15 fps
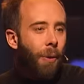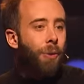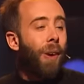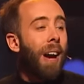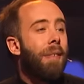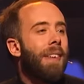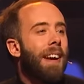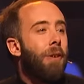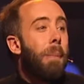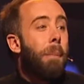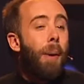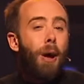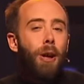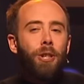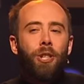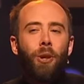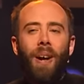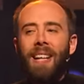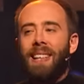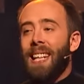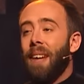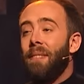on aurait fait le buzz, j'aurais
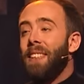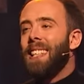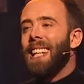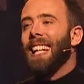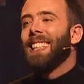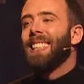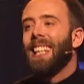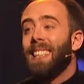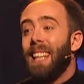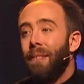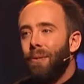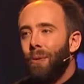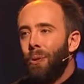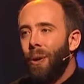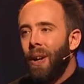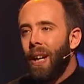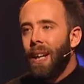été invité à 7 à vous.